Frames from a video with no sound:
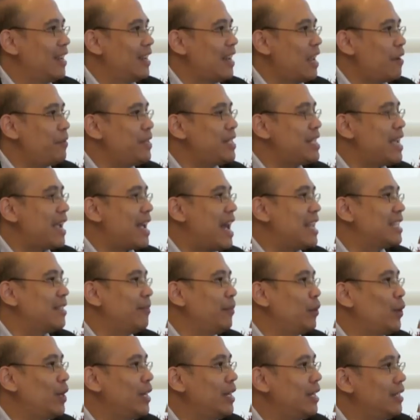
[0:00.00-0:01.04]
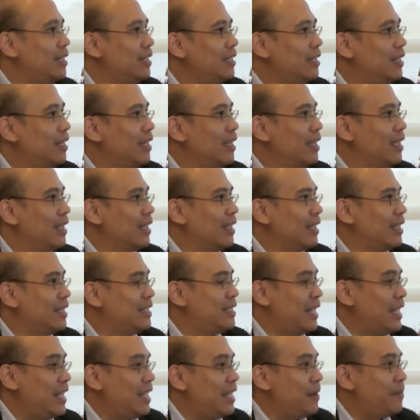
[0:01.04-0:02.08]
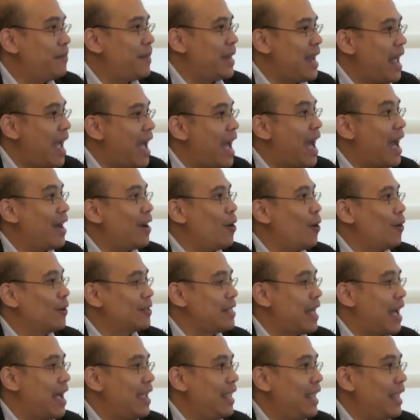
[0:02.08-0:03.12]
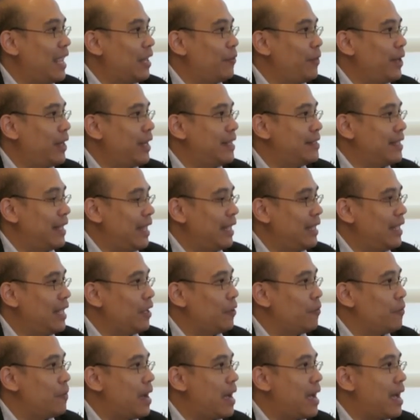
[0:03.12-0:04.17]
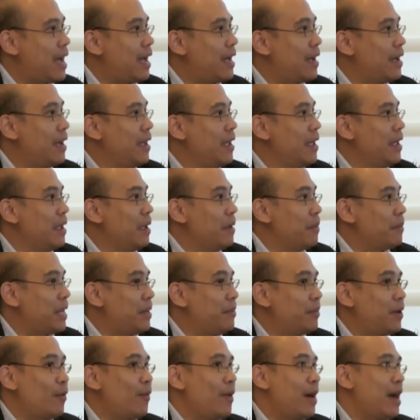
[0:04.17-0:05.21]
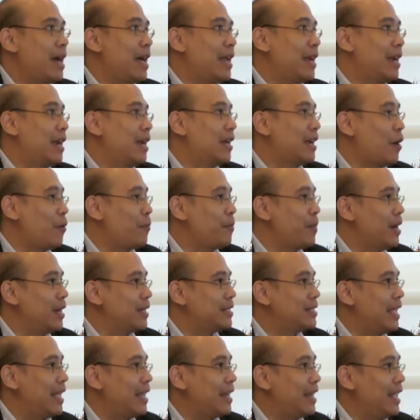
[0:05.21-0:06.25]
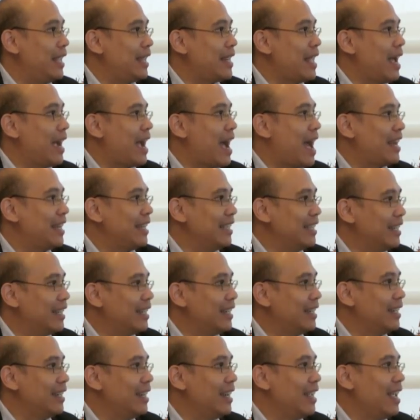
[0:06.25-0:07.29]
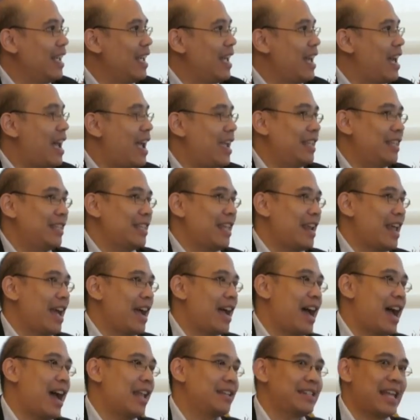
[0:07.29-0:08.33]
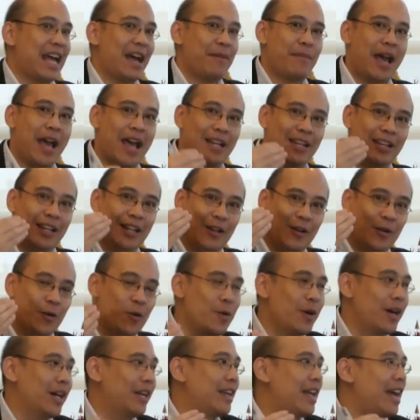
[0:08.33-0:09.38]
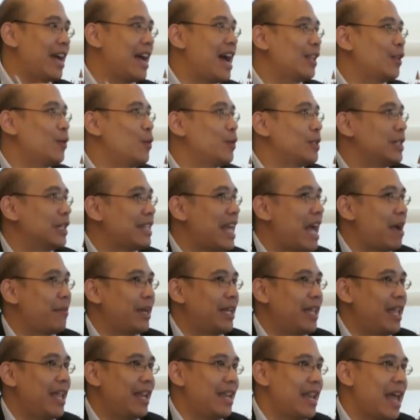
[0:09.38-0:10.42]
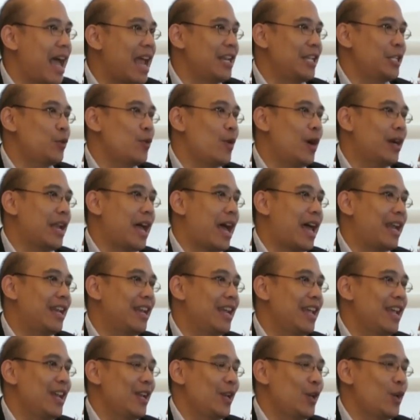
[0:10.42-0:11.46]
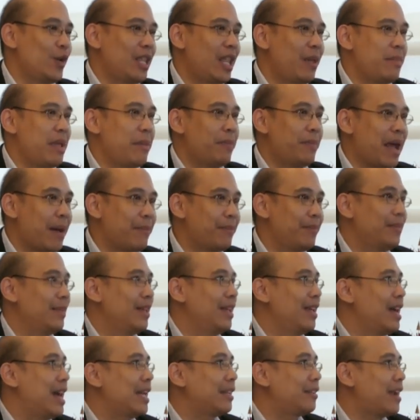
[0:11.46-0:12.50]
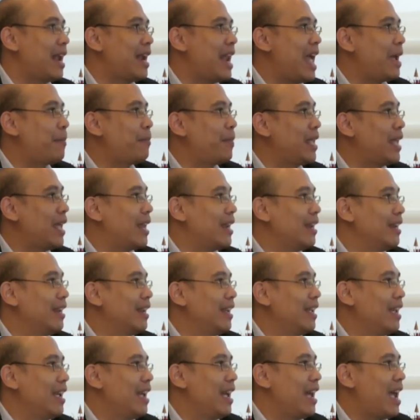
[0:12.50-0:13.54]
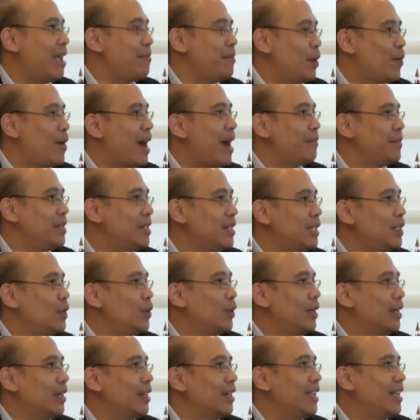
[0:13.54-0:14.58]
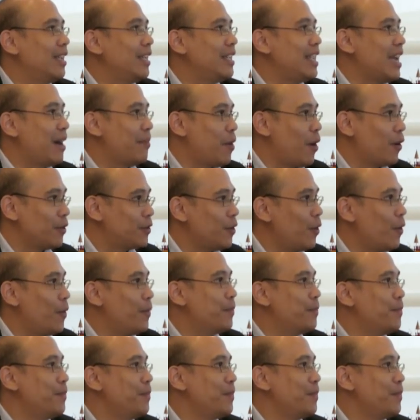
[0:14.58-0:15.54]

นักวิชาการจำนวนหนึ่งชี้ปัญหาของสาเหตุวิกฤตเศรษฐกิจว่าเป็นเพราะว่าเราเปิดเสรีทางการเงินให้ธนาคารสามารถกู้เงินราคาถูกจากต่างประเทศได้ในช่วงนั้น โดยที่ไม่ปรับอัตราแลกเปลี่ยน ให้มีความยืดหยุ่นอย่างเหมาะสม